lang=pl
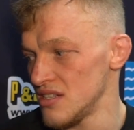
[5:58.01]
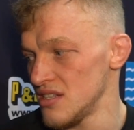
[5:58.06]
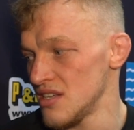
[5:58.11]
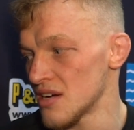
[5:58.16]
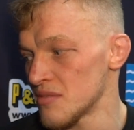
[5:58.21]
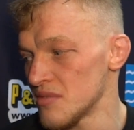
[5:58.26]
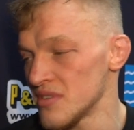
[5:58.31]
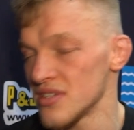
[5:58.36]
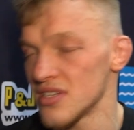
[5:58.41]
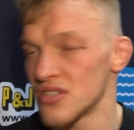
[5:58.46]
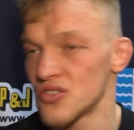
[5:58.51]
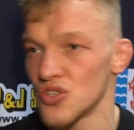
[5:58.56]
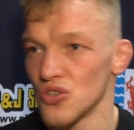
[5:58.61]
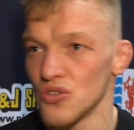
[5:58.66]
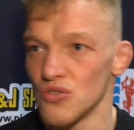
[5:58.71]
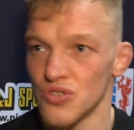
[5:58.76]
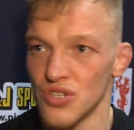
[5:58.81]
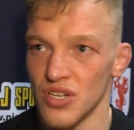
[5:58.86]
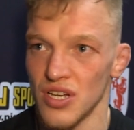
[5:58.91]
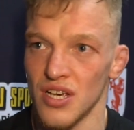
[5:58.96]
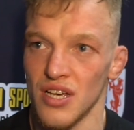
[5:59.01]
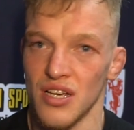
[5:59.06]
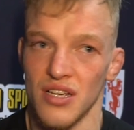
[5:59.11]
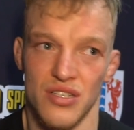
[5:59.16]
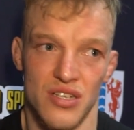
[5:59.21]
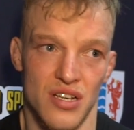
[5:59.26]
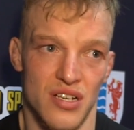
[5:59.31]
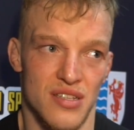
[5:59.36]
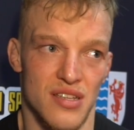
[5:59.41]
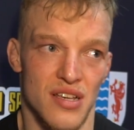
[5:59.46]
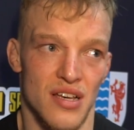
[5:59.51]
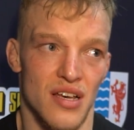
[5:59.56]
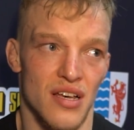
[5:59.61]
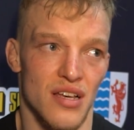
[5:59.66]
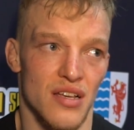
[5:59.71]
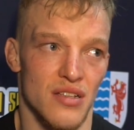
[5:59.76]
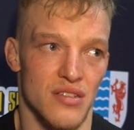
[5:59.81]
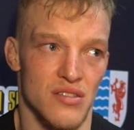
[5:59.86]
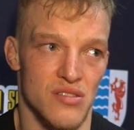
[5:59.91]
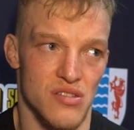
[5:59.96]
jak będę czuł, że, że,
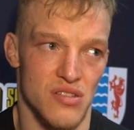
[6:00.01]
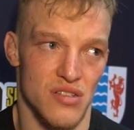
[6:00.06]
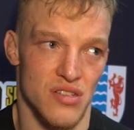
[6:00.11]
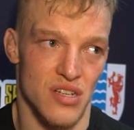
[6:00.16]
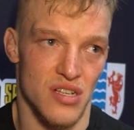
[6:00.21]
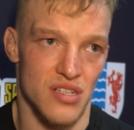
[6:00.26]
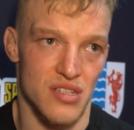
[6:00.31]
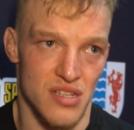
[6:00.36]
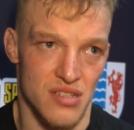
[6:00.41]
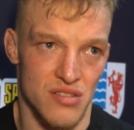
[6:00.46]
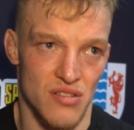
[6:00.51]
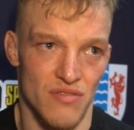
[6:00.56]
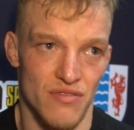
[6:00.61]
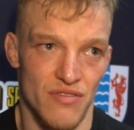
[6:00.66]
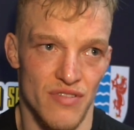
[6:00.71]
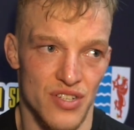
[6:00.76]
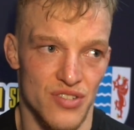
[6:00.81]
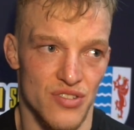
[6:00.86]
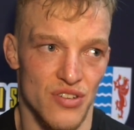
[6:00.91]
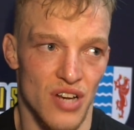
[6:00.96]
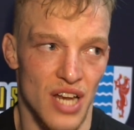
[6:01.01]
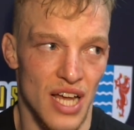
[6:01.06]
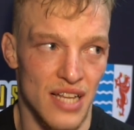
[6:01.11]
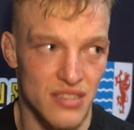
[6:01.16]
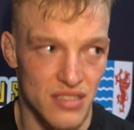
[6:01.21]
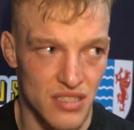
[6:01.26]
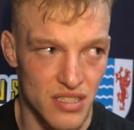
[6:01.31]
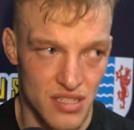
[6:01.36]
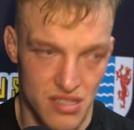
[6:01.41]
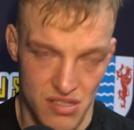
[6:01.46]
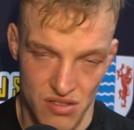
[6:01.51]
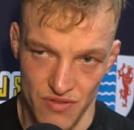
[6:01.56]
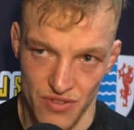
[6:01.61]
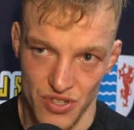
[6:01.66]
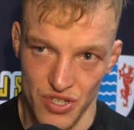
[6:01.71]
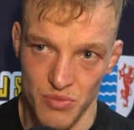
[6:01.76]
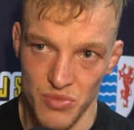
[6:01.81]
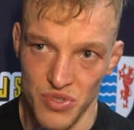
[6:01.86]
chcę, że chcę znowu wejść do klatki i znowu się